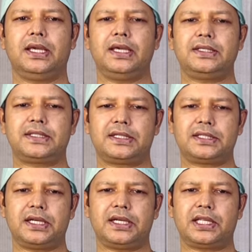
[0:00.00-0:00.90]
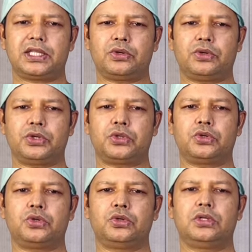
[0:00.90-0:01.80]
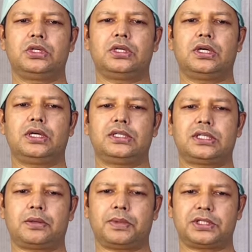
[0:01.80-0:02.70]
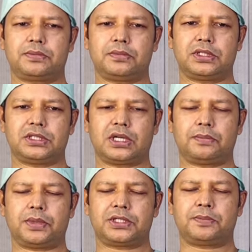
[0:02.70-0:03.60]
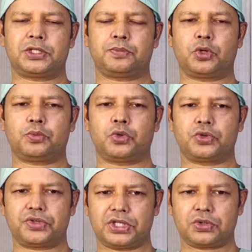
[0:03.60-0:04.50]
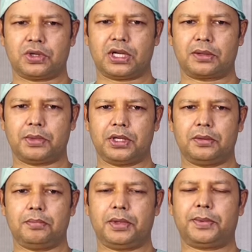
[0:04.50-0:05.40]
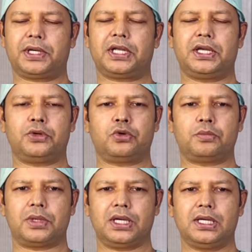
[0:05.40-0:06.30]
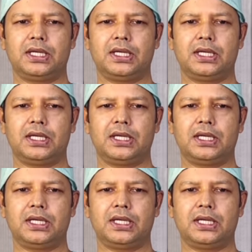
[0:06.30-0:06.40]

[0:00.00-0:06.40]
এই সার্জারিটাতেও হয়তো চার পাঁচ চার পাঁচ মাস পর পর সেশন লাগবে ব্যাপারটা এরকম না